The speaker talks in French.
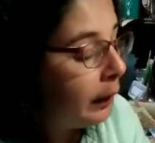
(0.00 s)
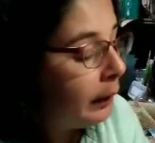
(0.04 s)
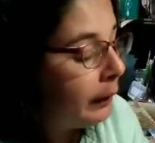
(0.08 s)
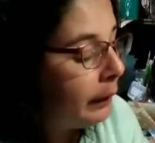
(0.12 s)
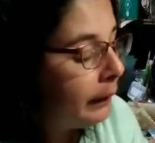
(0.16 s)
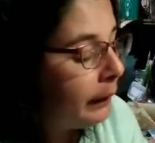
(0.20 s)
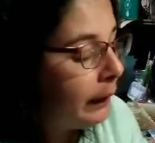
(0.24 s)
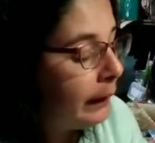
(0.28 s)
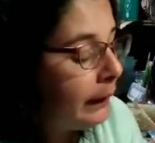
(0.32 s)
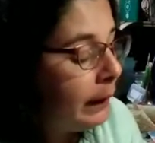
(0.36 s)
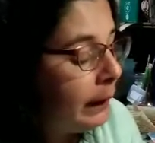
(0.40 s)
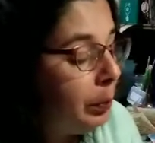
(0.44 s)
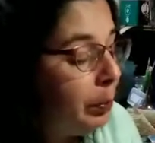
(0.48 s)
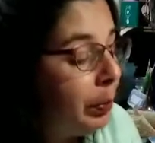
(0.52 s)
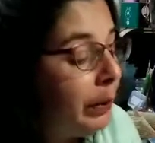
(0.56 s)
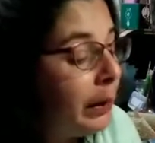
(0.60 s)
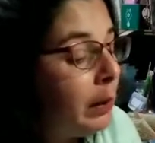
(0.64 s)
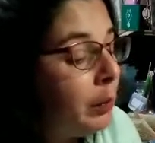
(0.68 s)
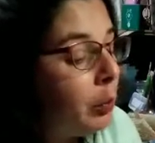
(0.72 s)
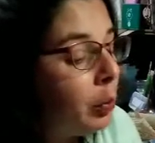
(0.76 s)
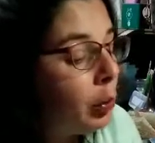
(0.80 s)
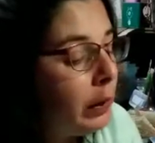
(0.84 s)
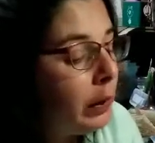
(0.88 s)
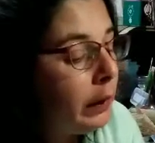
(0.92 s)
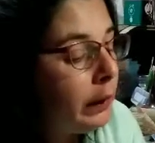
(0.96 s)
C'est des
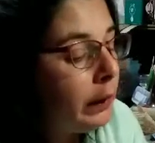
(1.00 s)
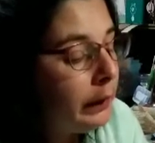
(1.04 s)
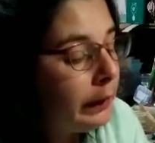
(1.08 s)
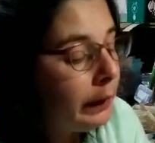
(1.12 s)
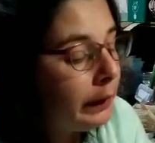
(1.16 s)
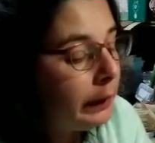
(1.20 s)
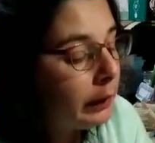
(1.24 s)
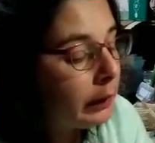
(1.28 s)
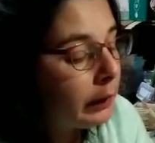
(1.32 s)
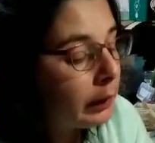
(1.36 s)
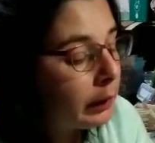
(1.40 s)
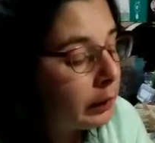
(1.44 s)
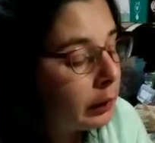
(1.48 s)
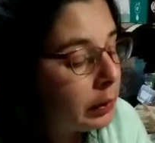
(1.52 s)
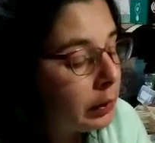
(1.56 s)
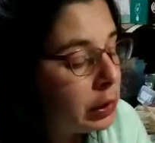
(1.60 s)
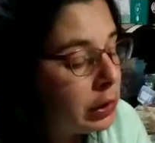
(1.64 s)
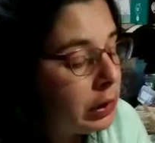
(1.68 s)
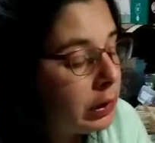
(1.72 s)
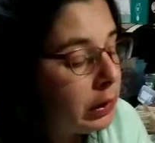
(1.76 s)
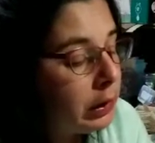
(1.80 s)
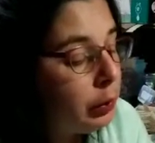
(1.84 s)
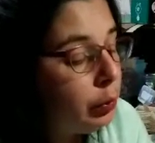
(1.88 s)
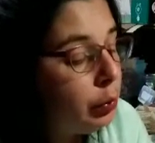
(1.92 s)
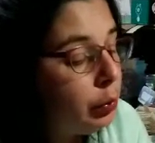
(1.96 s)
pigments e
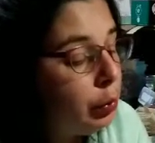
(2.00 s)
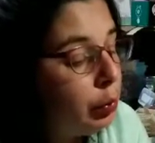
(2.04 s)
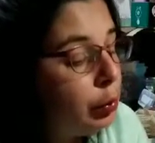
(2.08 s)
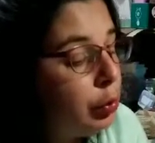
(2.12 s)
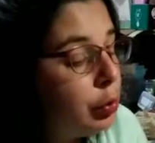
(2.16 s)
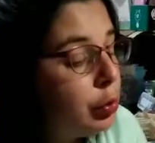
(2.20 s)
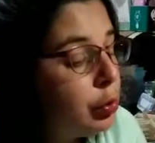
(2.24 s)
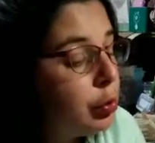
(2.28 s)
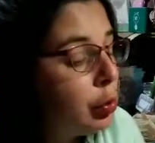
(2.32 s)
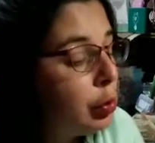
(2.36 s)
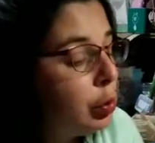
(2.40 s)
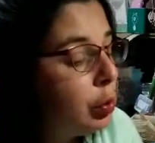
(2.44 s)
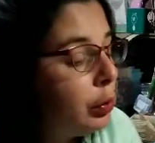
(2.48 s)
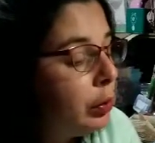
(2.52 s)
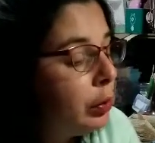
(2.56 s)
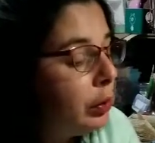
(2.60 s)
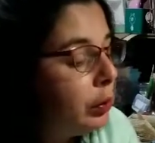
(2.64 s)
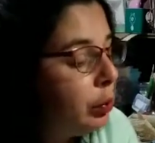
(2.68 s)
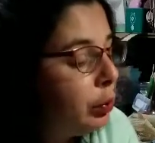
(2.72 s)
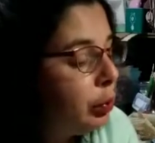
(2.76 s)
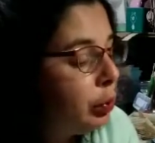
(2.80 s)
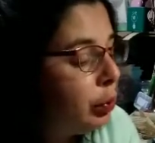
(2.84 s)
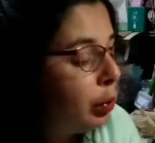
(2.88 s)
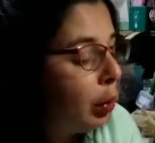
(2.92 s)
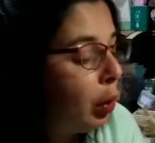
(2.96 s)
J'ai du
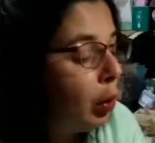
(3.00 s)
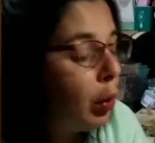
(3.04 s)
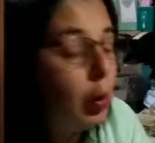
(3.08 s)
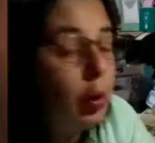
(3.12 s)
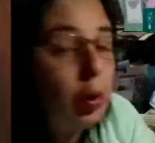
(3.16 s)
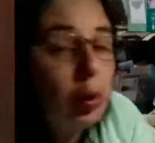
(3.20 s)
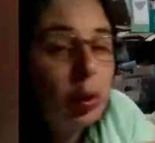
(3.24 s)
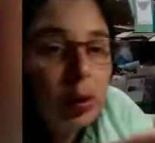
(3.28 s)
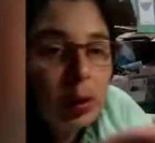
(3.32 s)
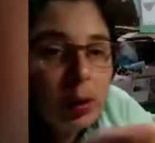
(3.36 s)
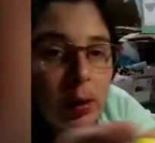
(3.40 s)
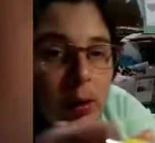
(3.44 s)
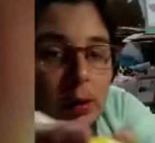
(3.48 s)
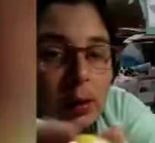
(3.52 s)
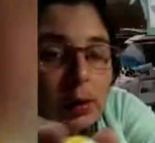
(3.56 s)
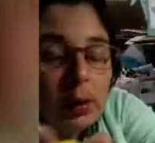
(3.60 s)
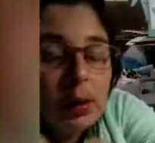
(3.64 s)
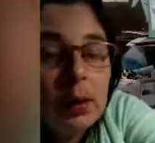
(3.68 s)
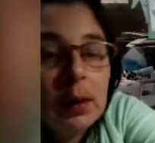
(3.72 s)
jaune, du or.